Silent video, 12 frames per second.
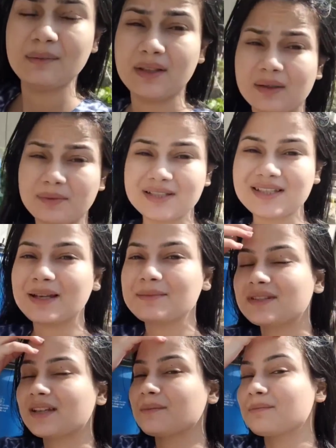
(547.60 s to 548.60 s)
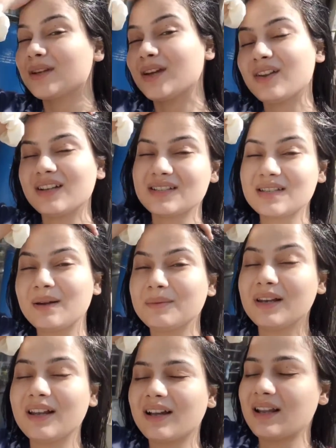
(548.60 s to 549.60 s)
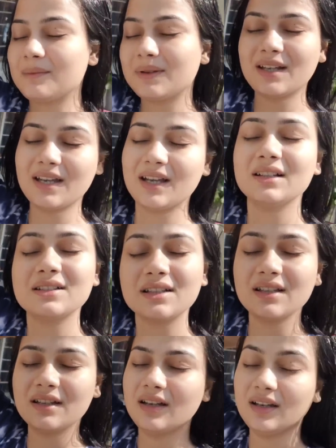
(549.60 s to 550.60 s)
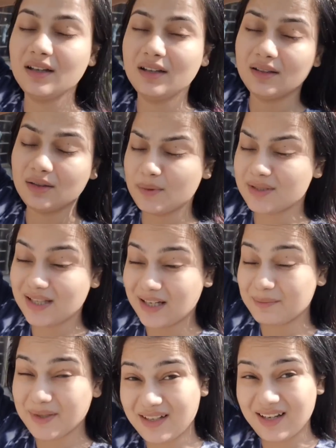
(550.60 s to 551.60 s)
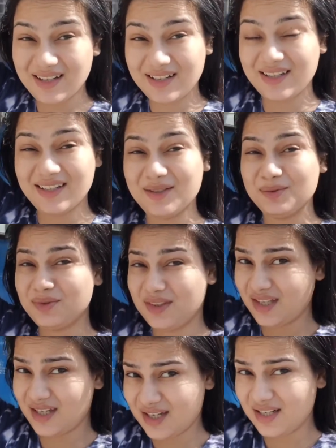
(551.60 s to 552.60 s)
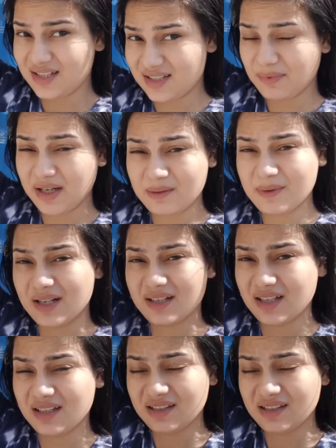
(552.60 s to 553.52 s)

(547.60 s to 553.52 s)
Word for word: मतलब ये सेम सेम भी है और अच्छा भी लग रहा है मेरे ख्याल से तो मैं सर में डाल रही हूँ तेल भर भर के